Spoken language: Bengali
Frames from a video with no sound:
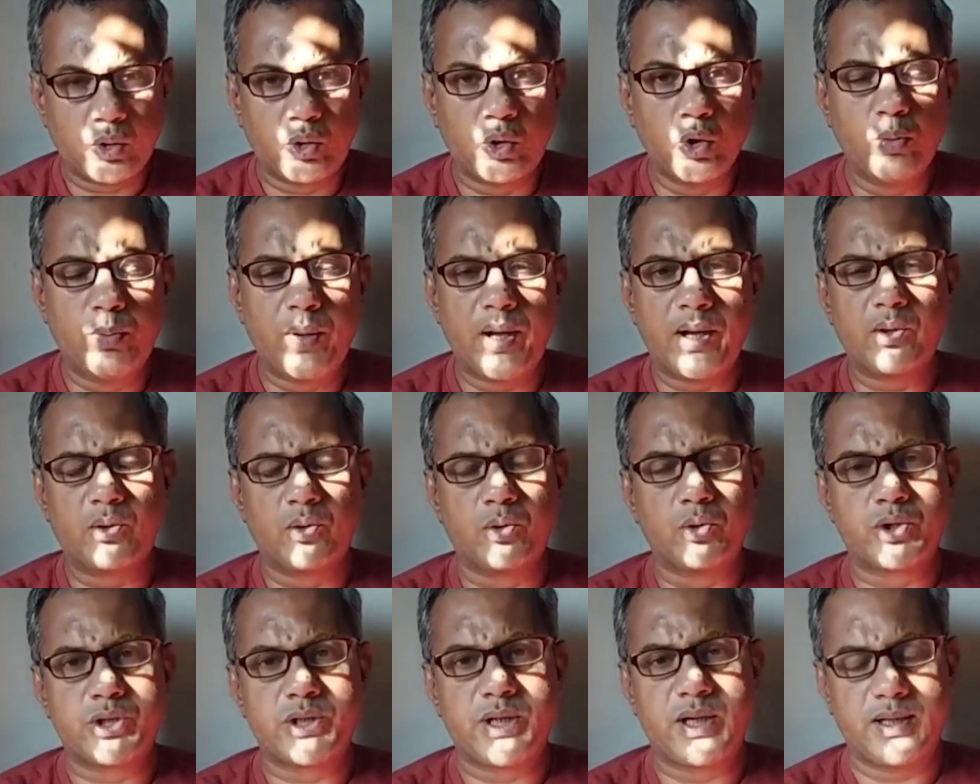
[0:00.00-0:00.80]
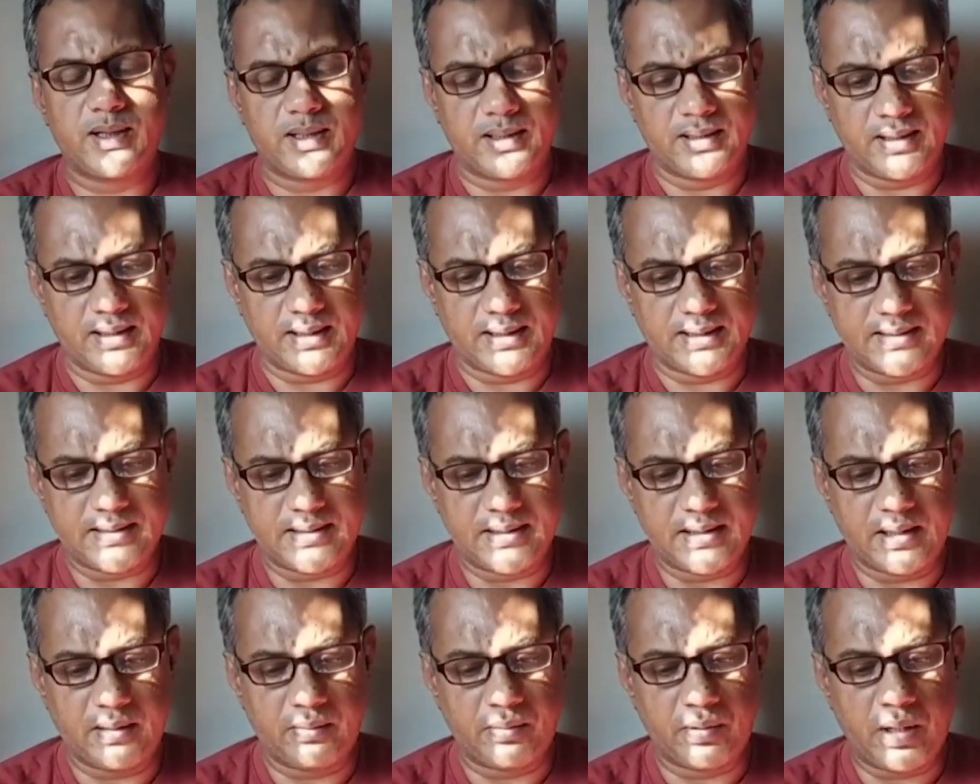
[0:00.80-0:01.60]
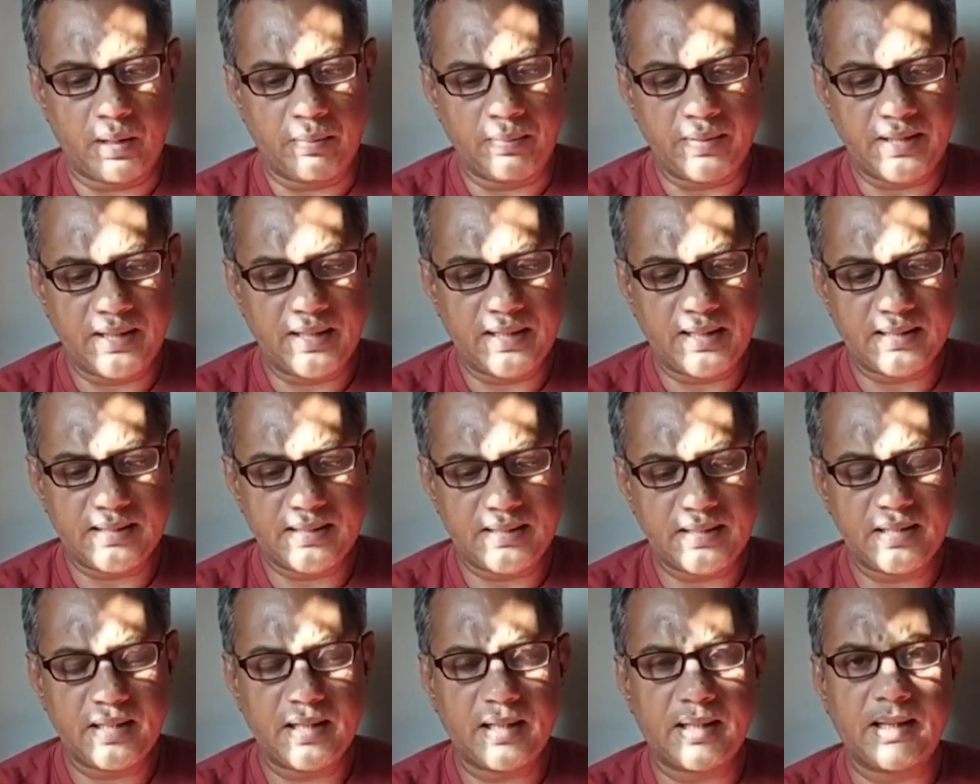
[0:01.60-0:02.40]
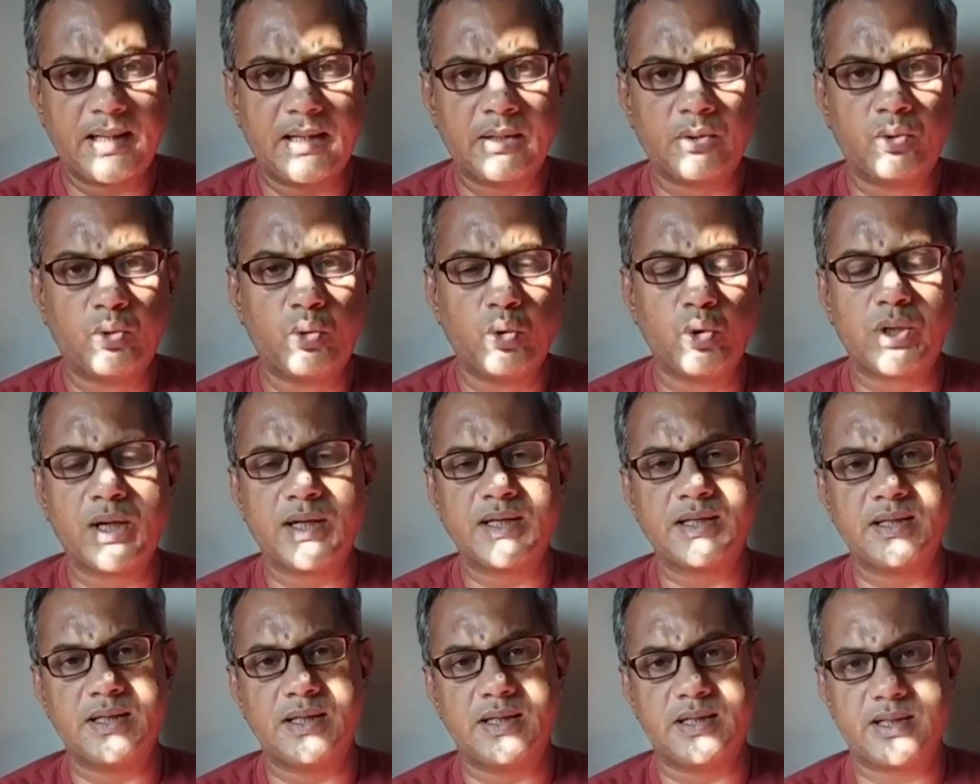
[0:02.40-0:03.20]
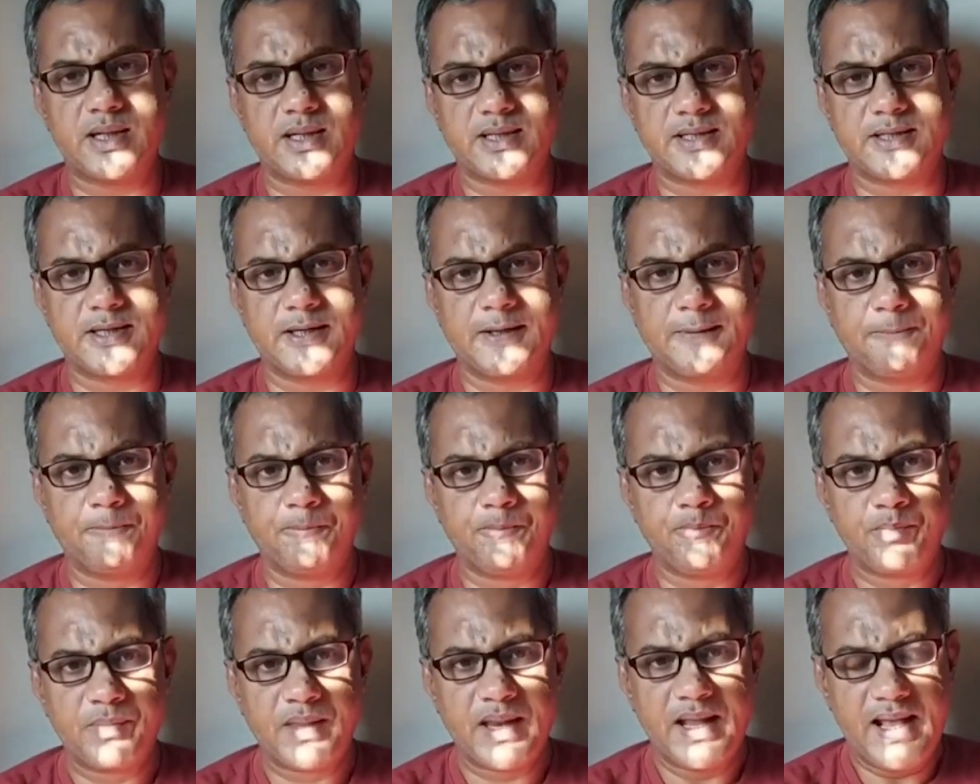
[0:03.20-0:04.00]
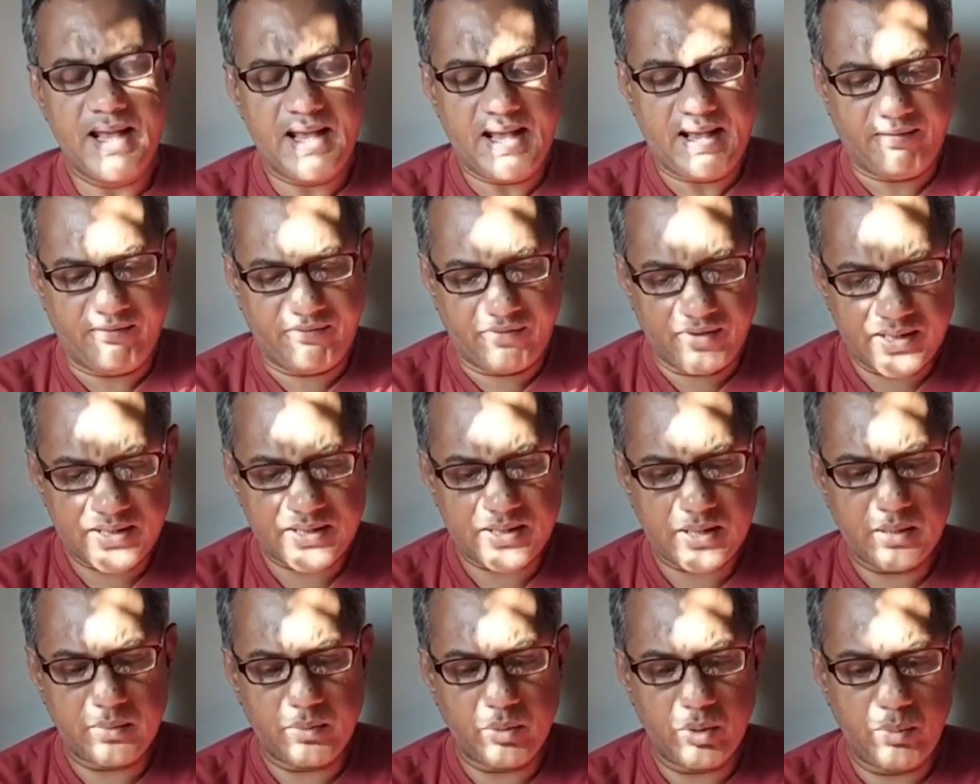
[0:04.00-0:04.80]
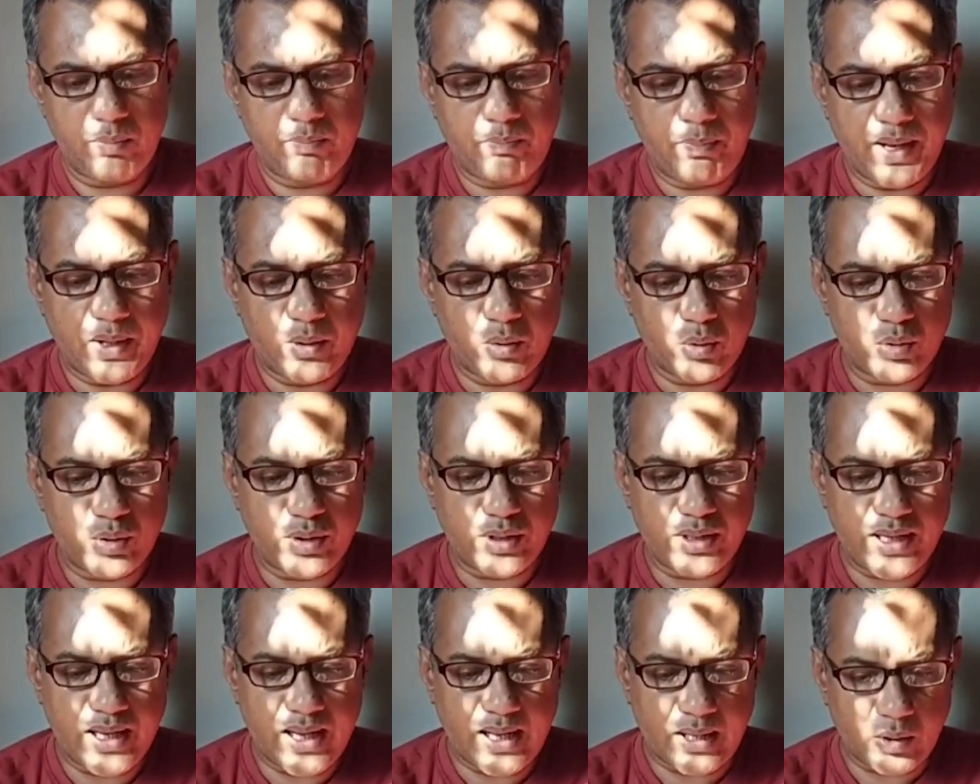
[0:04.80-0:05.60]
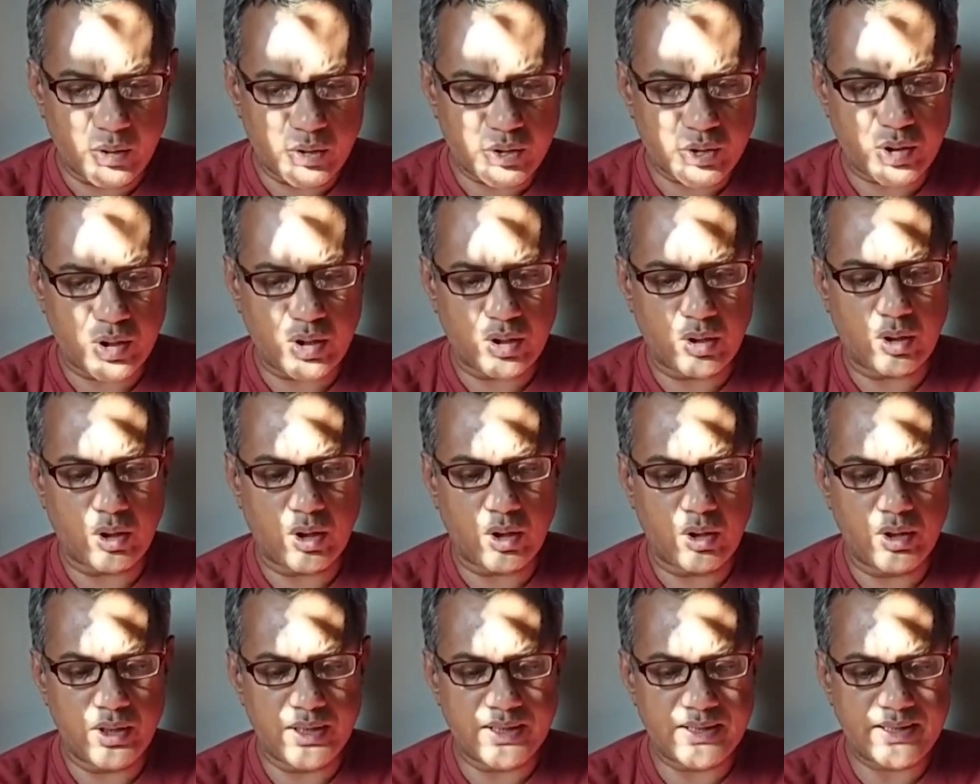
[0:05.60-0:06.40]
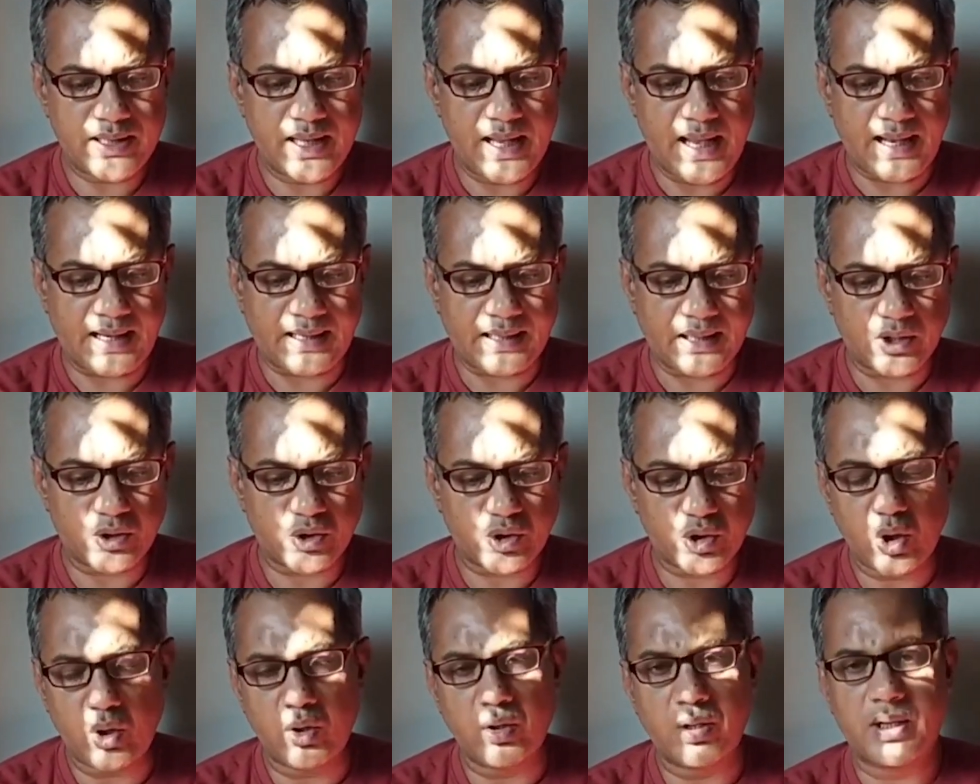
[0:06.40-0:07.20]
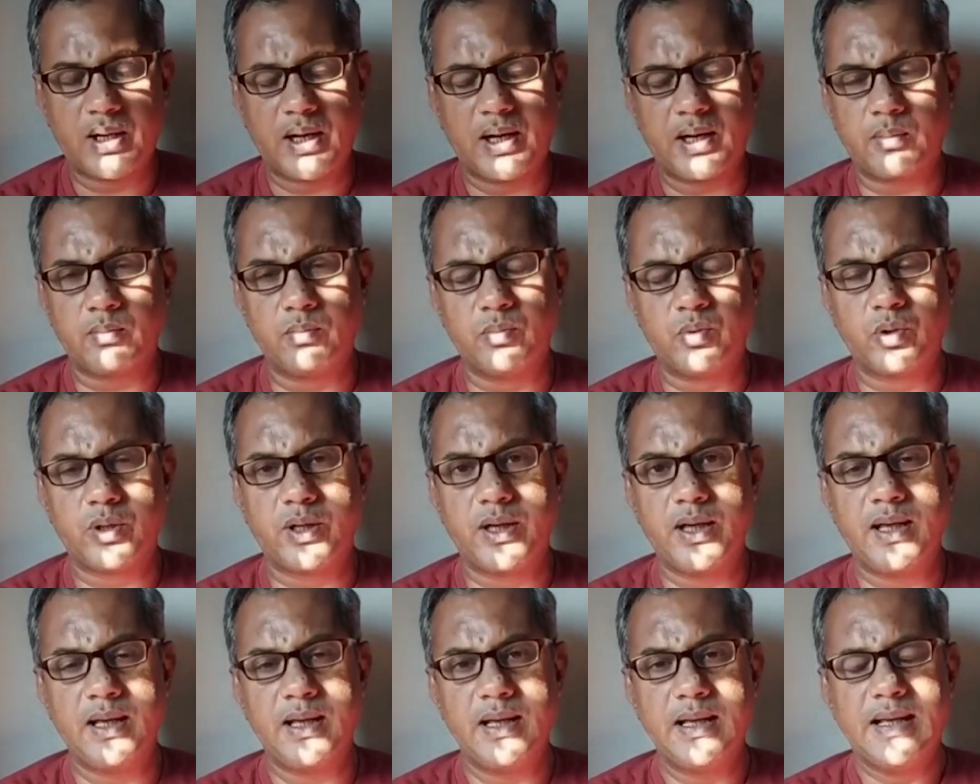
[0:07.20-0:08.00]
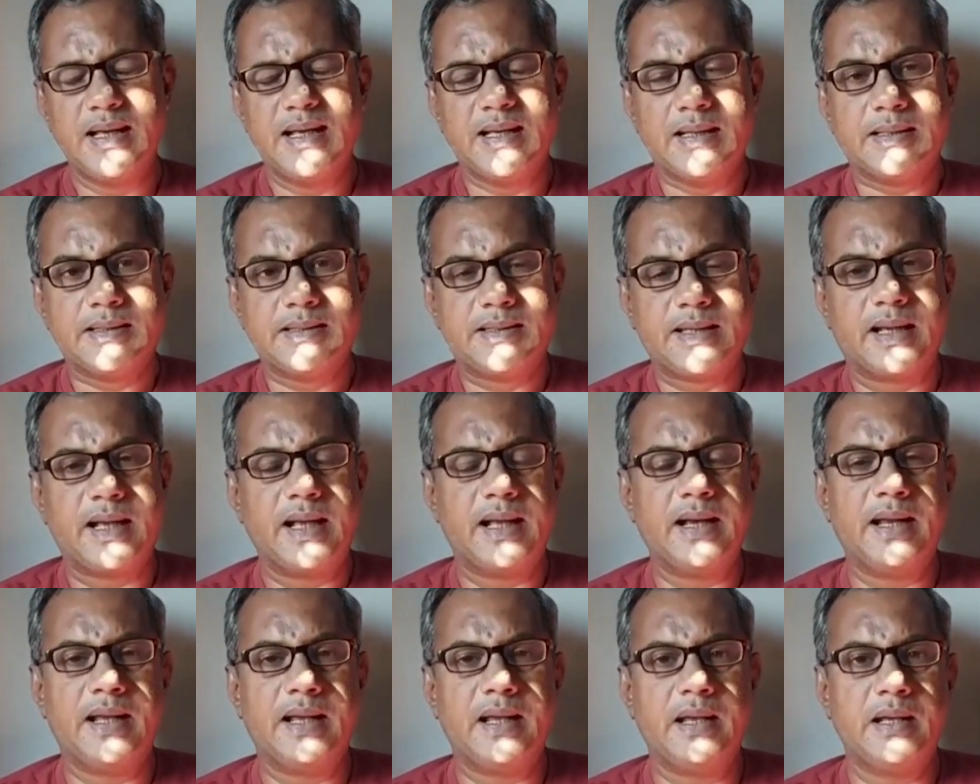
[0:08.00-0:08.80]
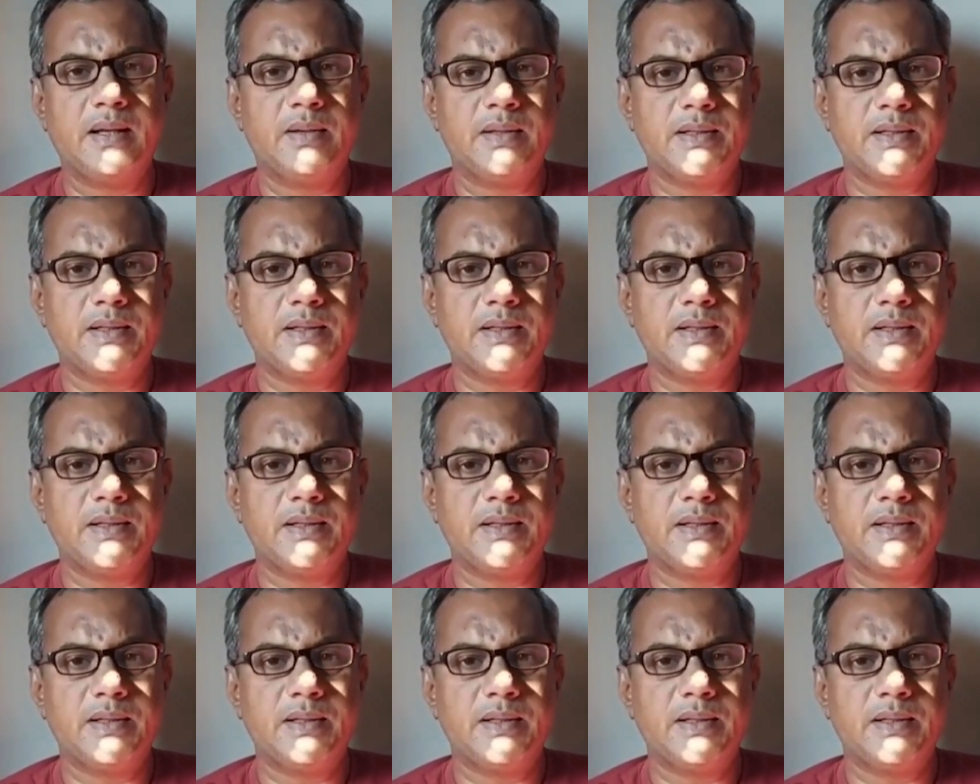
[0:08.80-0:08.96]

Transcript: দুবার অনুষ্ঠানটা দেখেছি এবং আমি দেখেছি এখানে দুটা জিনিস আছে ফার্স্ট অফ অল বেগুন নিয়ে আলোচনা করা হয়েছে একটা শঙ্কার মুখে যেখানে